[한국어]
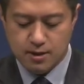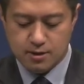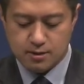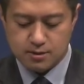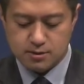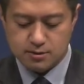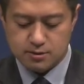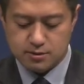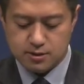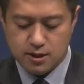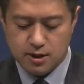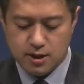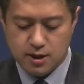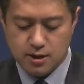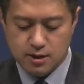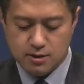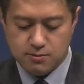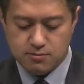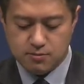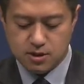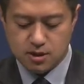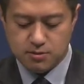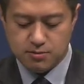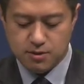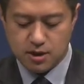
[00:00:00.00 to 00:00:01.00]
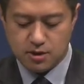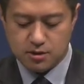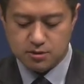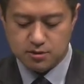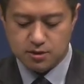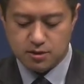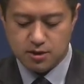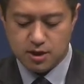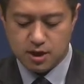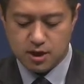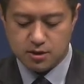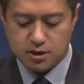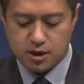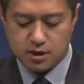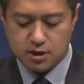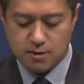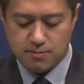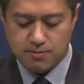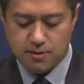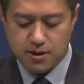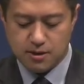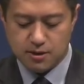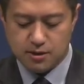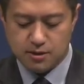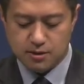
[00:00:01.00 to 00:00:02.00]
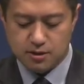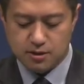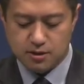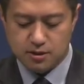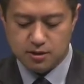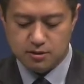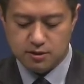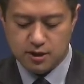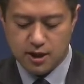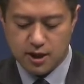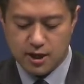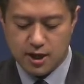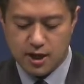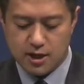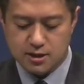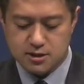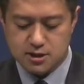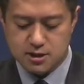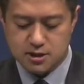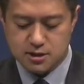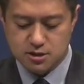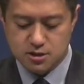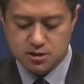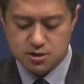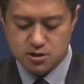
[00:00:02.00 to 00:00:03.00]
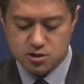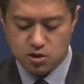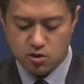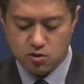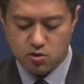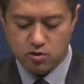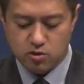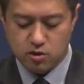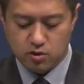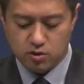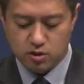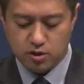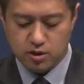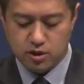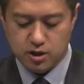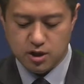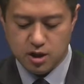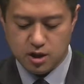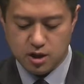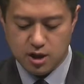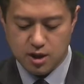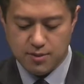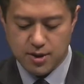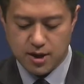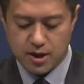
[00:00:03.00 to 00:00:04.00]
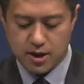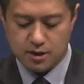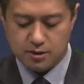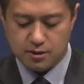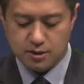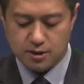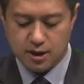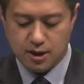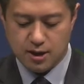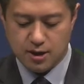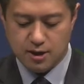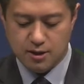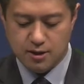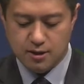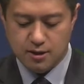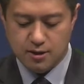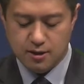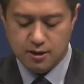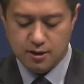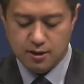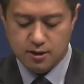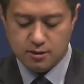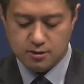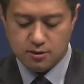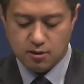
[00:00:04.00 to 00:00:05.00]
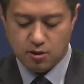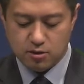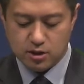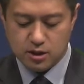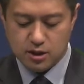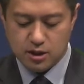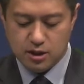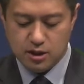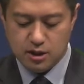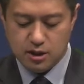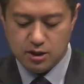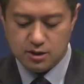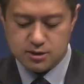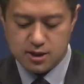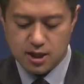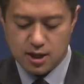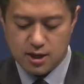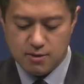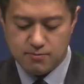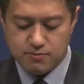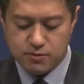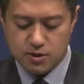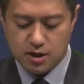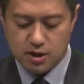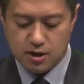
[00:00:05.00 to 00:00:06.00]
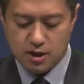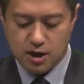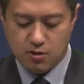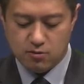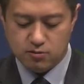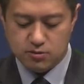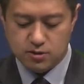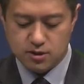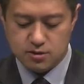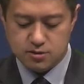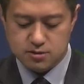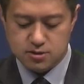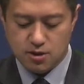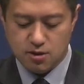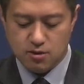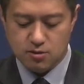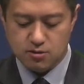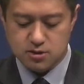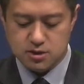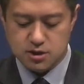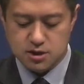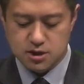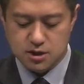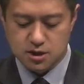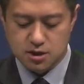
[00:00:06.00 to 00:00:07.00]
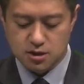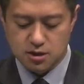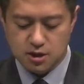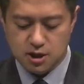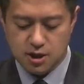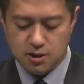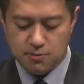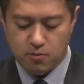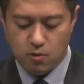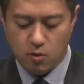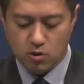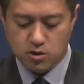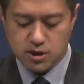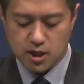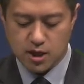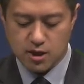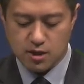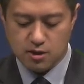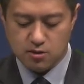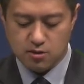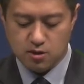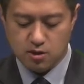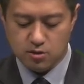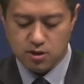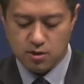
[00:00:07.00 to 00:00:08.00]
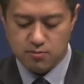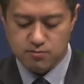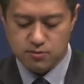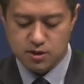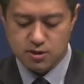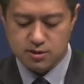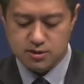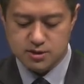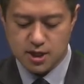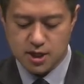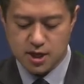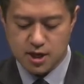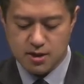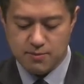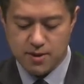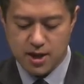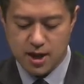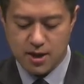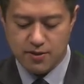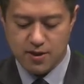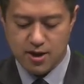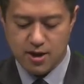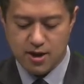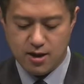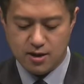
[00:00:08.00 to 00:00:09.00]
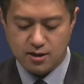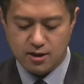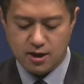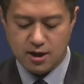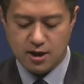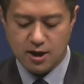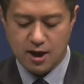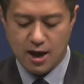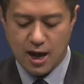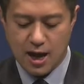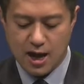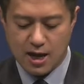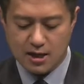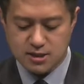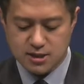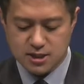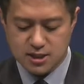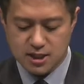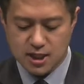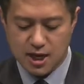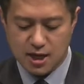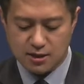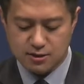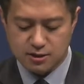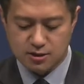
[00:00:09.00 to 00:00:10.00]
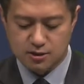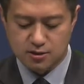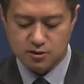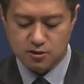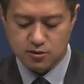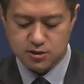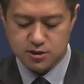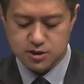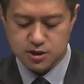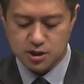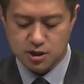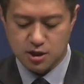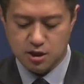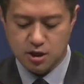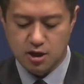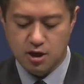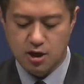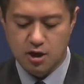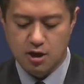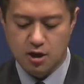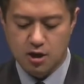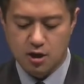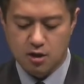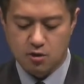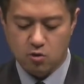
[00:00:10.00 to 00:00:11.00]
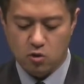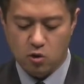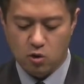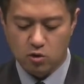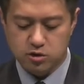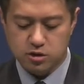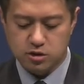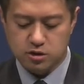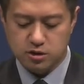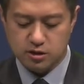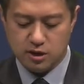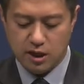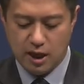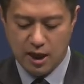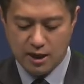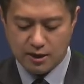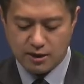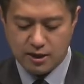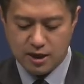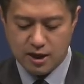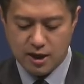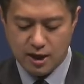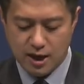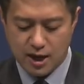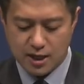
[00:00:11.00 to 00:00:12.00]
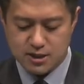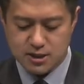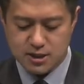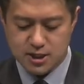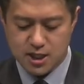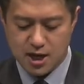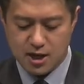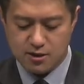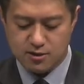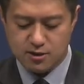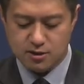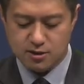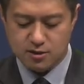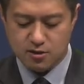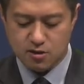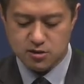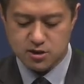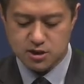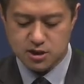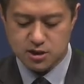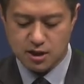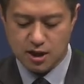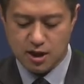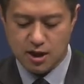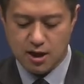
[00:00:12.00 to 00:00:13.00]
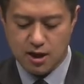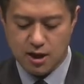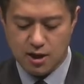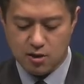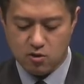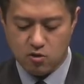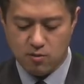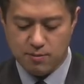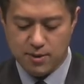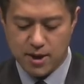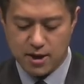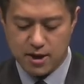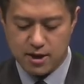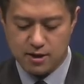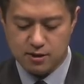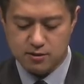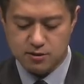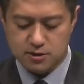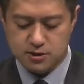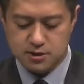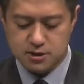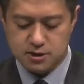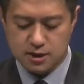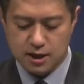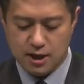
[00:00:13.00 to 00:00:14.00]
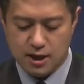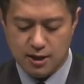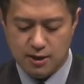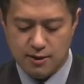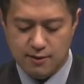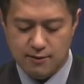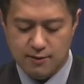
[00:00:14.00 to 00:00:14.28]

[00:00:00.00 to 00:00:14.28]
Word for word: 그때의 임금이 그들에게 대답하기를 내가 진정으로 너희에게 말한다. 여기 이 사람들 가운데서 지극히 보잘할 것 없는 사람 하나에게 하지 않은 것이 곧 내게 하지 않은 것이다 하고 말할 것이다.